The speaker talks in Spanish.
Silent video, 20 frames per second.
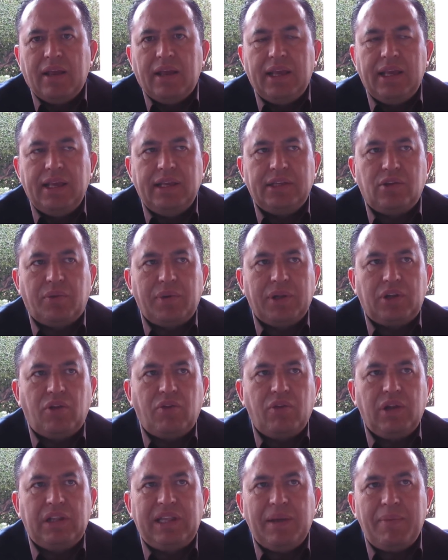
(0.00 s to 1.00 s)
y sobre
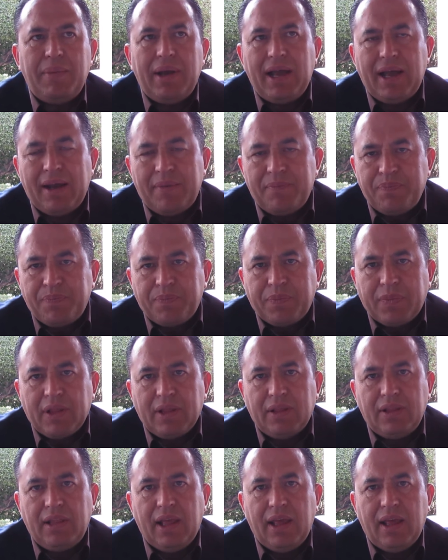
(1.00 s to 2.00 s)
todo el tema
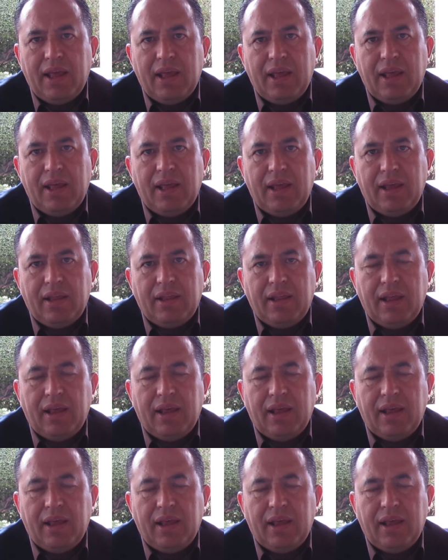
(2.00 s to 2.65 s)
de,